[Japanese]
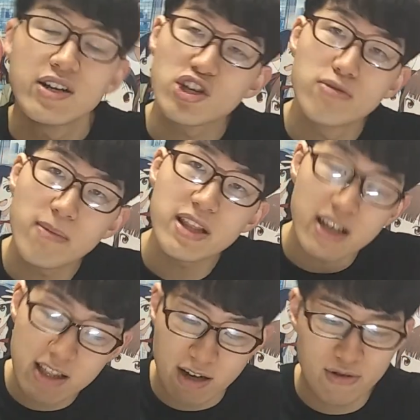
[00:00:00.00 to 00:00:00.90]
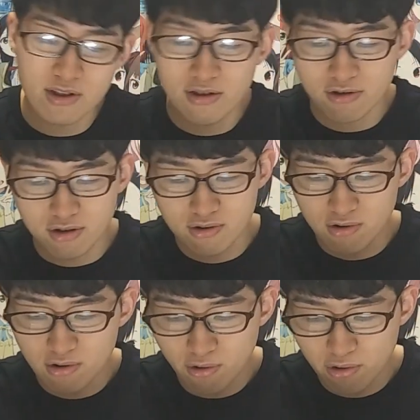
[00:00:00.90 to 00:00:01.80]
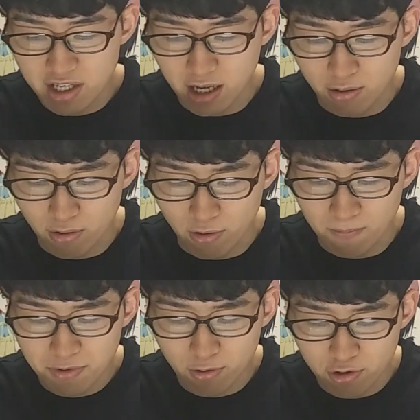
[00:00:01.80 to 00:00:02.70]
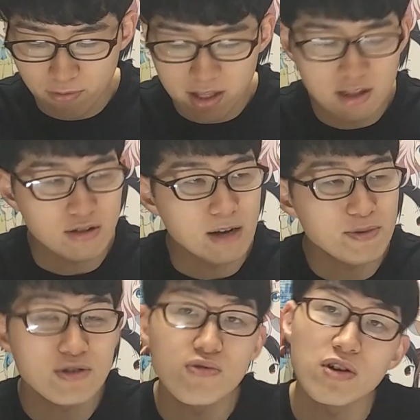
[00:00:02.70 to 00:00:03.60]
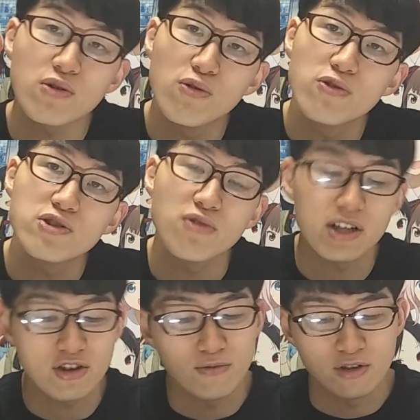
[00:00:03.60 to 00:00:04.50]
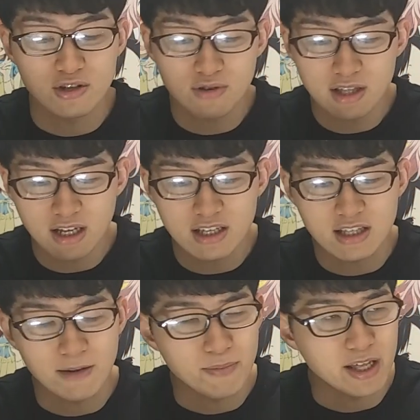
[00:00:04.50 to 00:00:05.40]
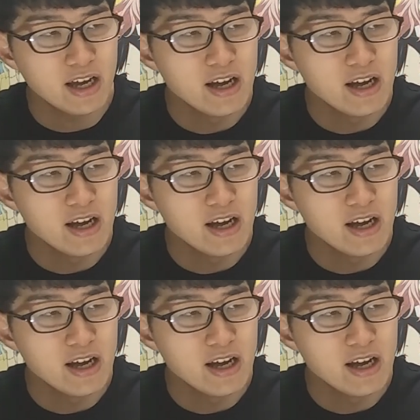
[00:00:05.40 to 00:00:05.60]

そのままでいいんだよっていう、そのロイド・ホージャーの言葉っていうのはやっぱすごい心強かったもん。それに対してやっぱね、